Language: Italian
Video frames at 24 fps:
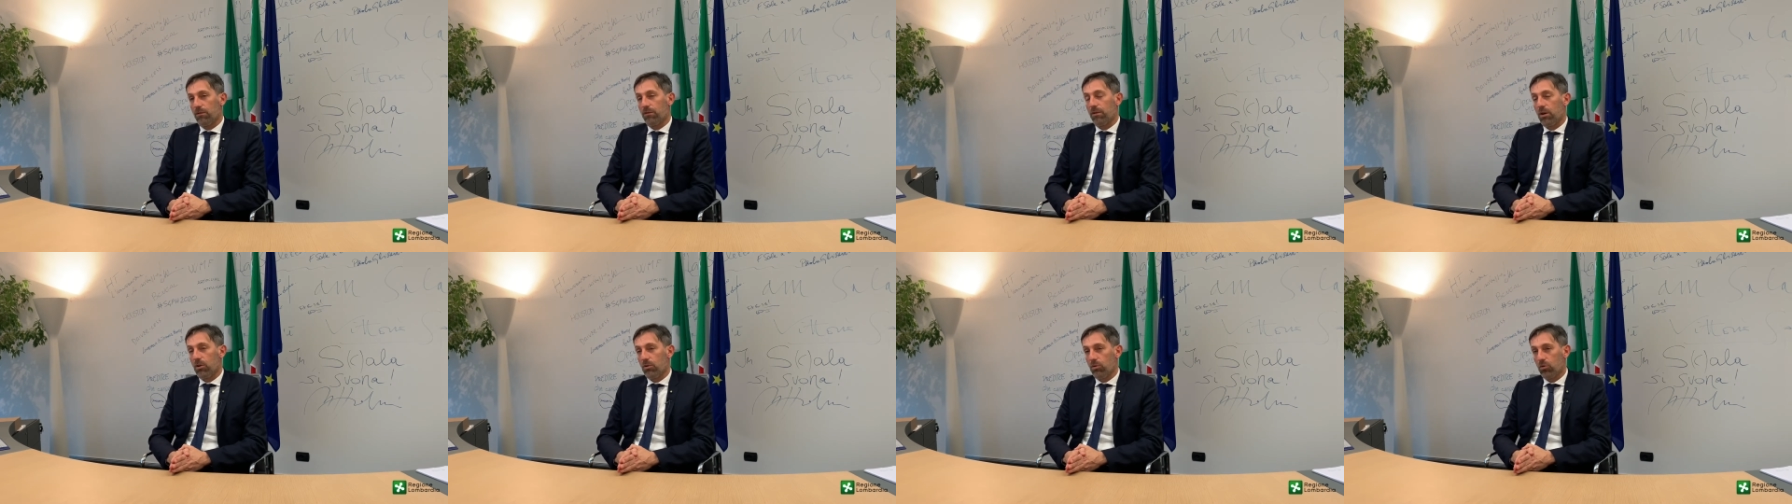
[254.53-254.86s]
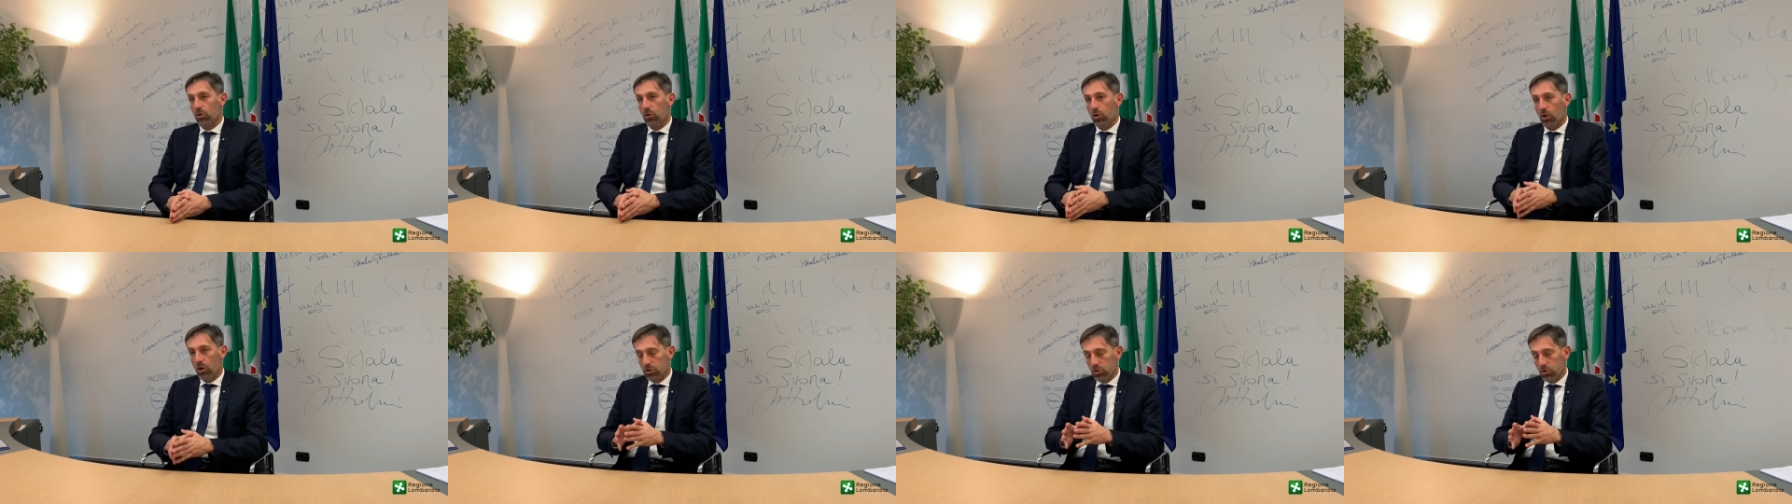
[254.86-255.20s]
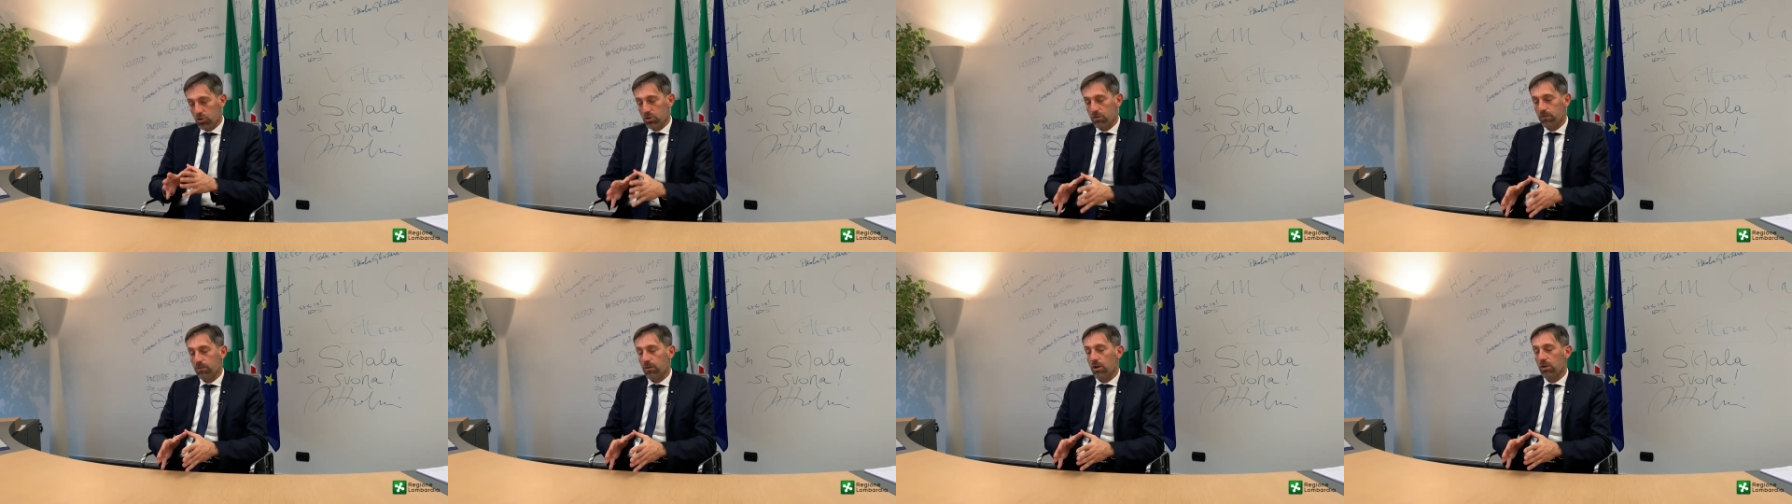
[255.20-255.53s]
fare un
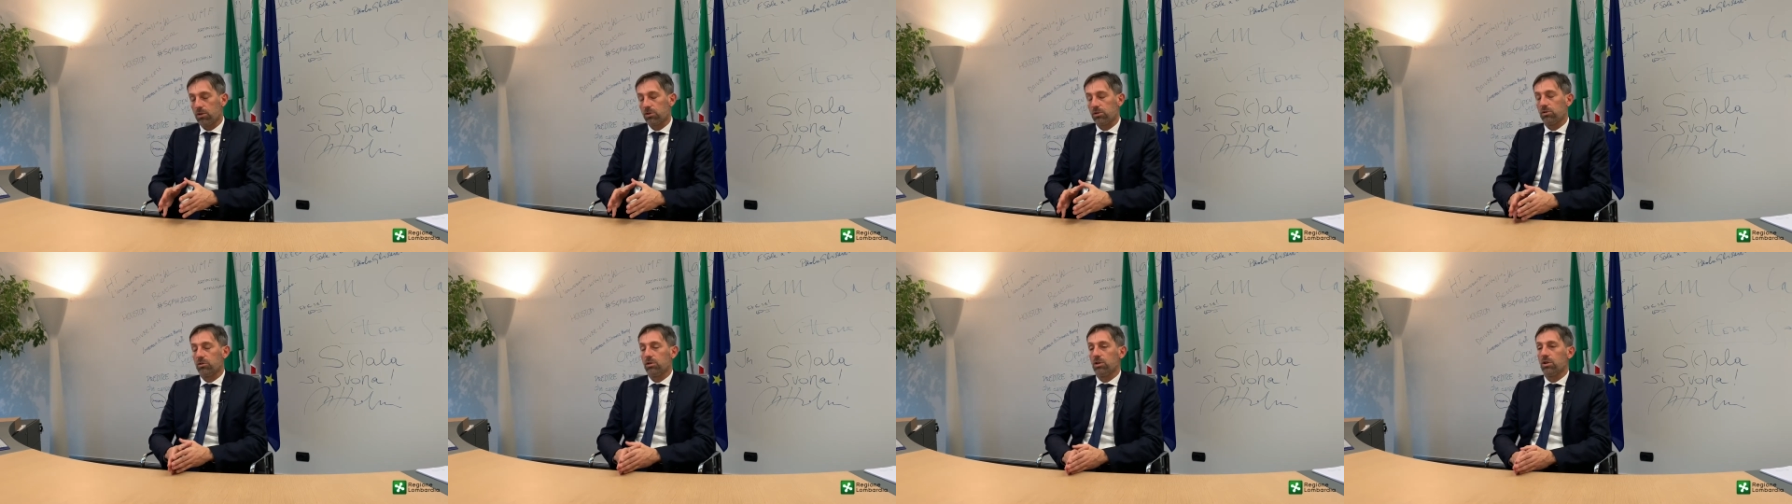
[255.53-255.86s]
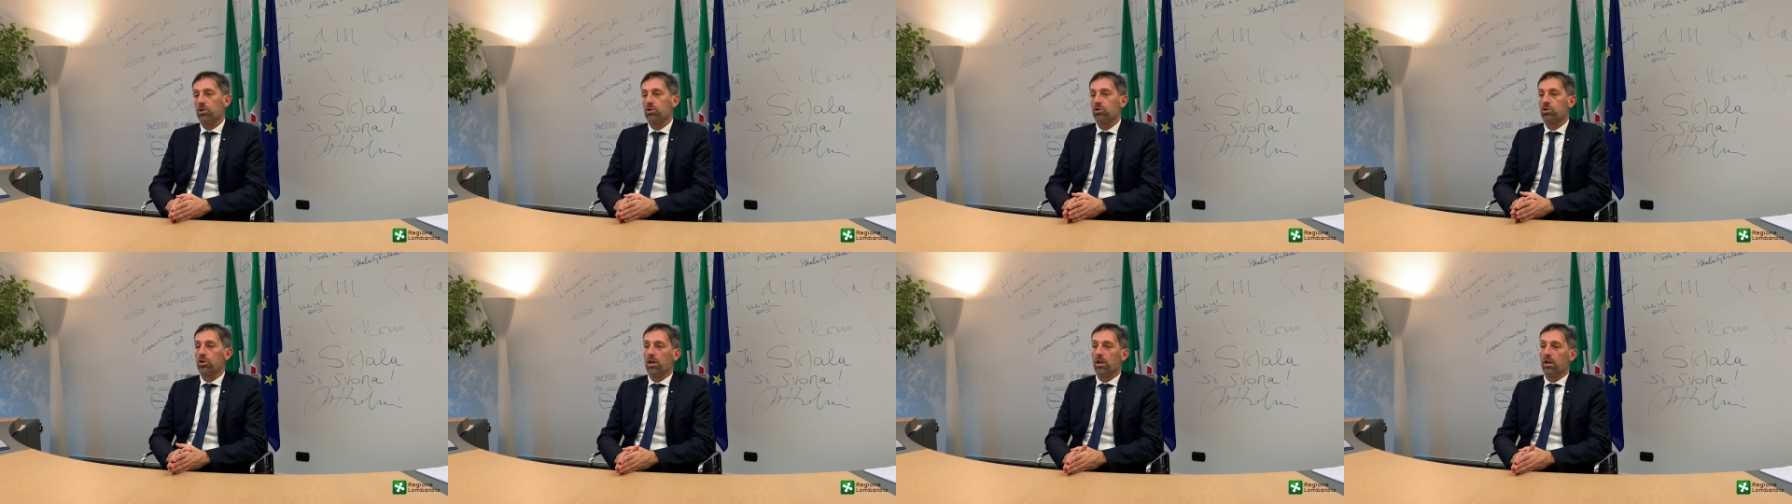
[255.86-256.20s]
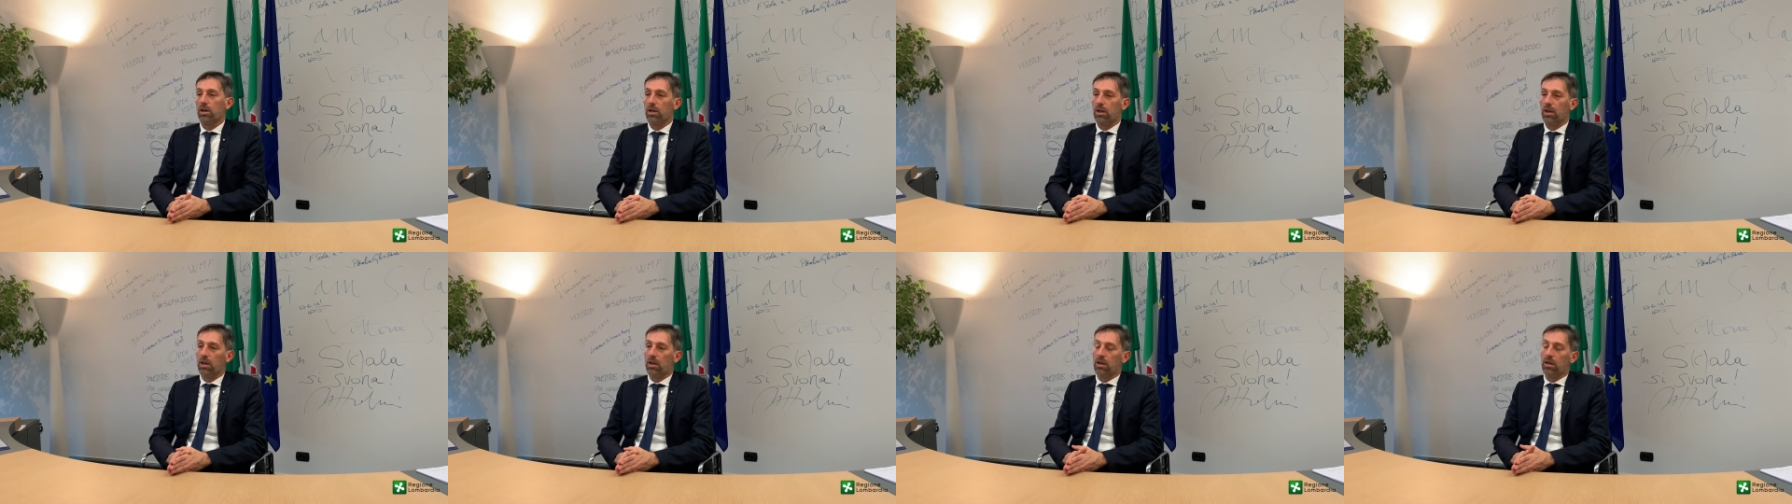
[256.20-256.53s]
grosso sforzo di
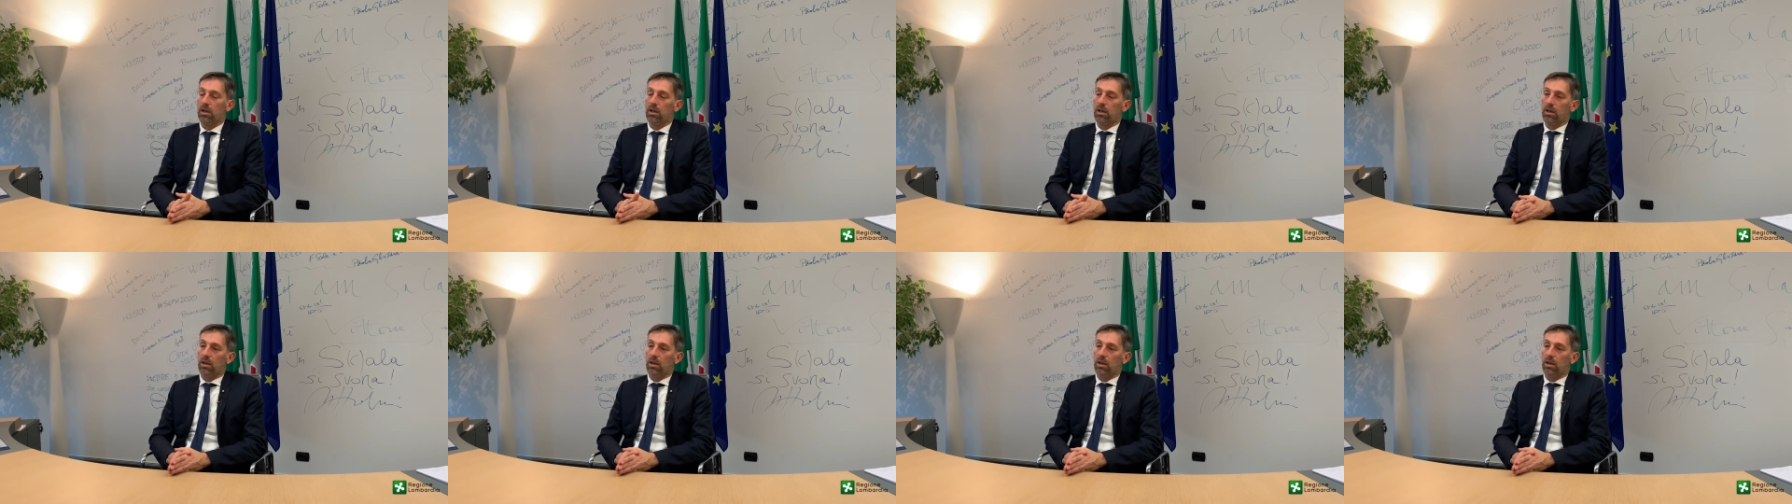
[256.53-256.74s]
ricerca